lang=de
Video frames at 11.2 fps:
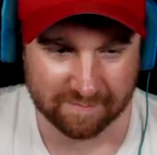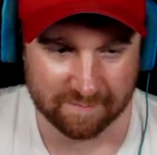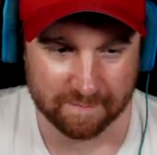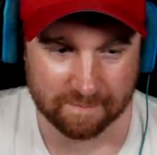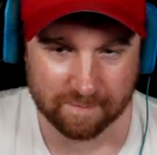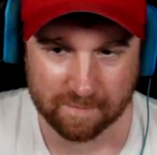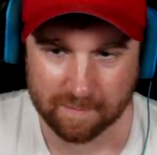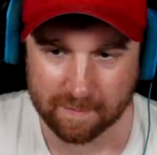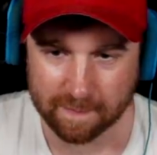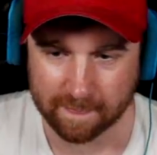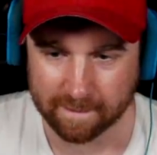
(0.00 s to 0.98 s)

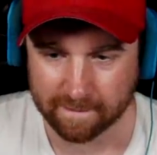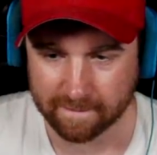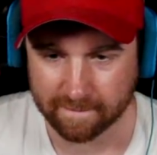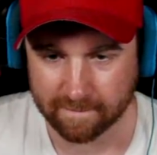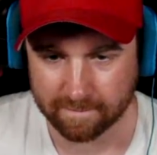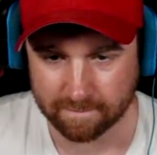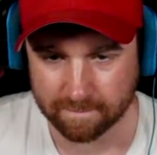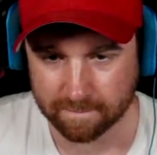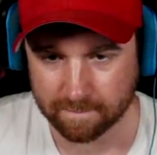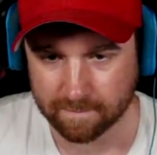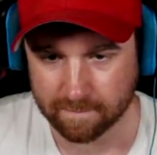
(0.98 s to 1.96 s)
Komplett dead einfach
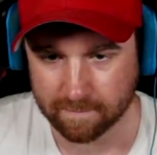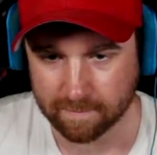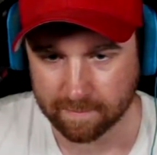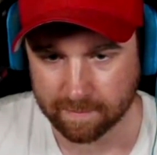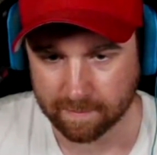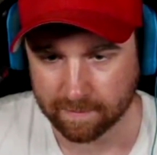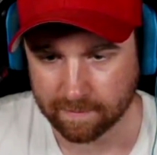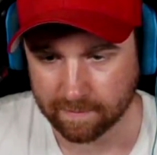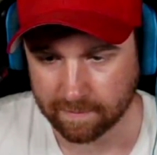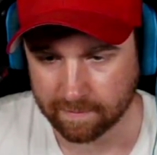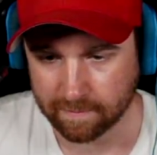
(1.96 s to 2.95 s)
alle.
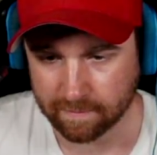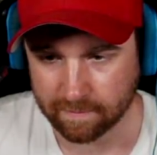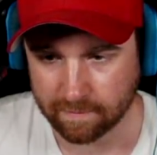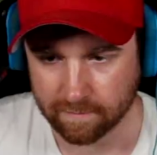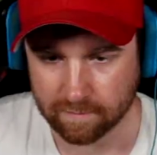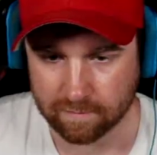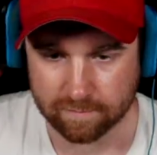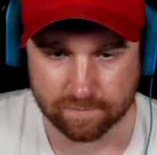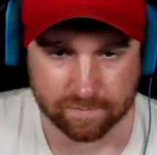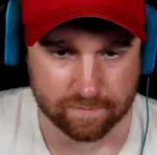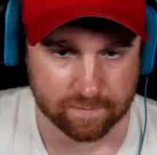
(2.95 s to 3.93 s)
Sad, Mann.
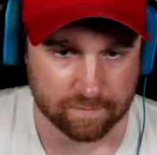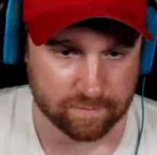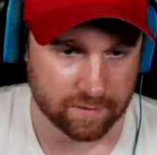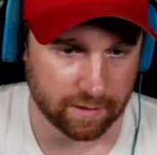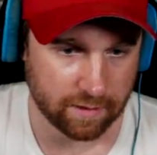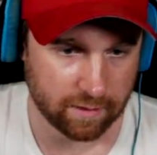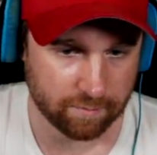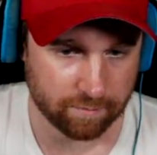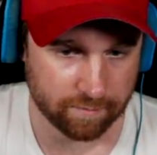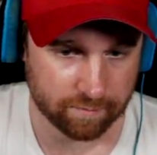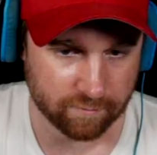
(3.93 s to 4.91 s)
Die Armen.
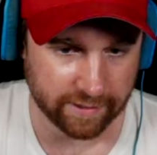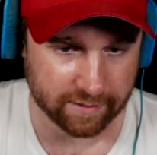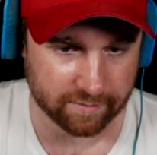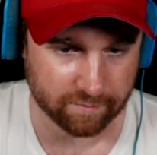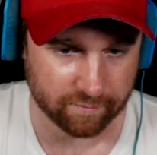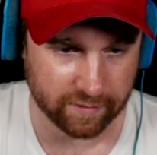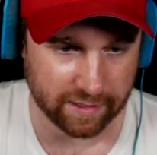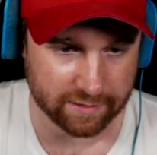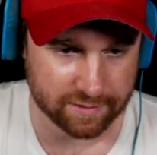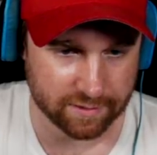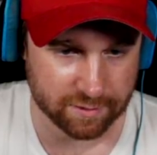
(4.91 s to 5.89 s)
Wir hätten, wir hätten
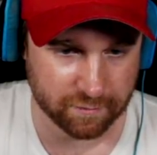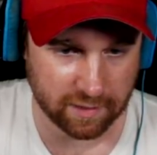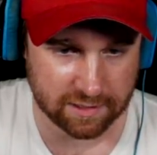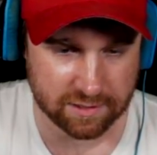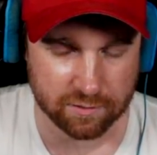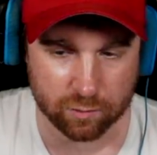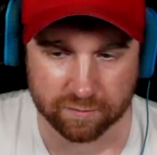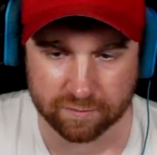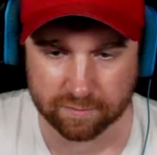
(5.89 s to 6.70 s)
sie nicht verlassen dürfen.